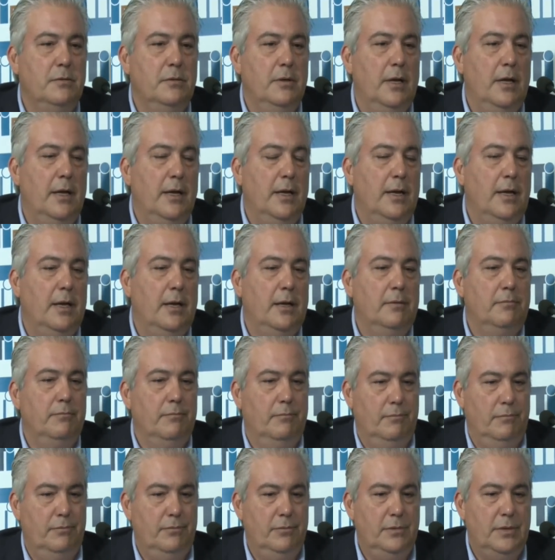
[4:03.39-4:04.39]
é,
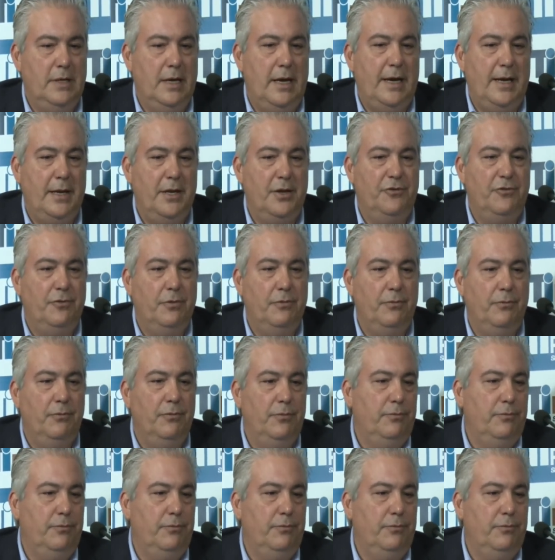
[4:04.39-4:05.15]
da área de,